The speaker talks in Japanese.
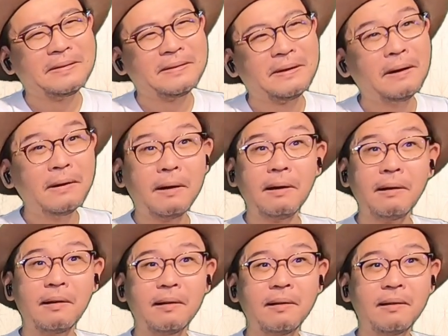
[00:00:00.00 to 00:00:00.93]
あ、
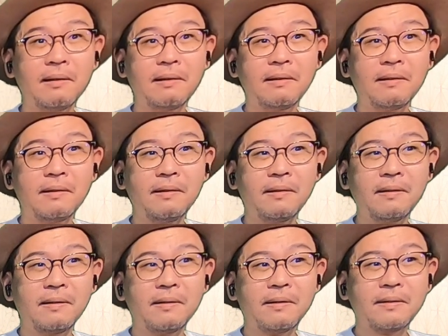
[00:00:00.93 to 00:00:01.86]
あ
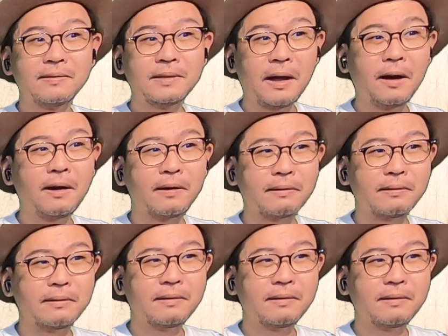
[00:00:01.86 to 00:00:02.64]
ない